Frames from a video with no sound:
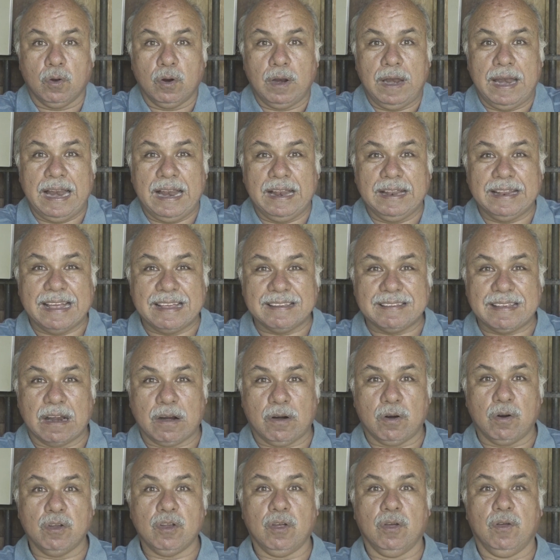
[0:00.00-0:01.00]
El
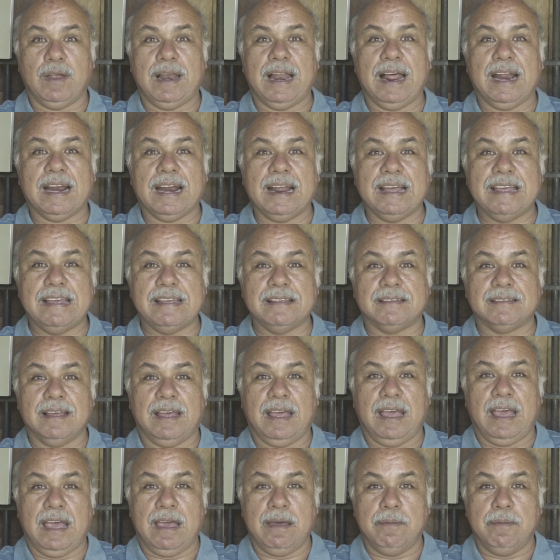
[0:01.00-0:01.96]
desarrollo de las raíces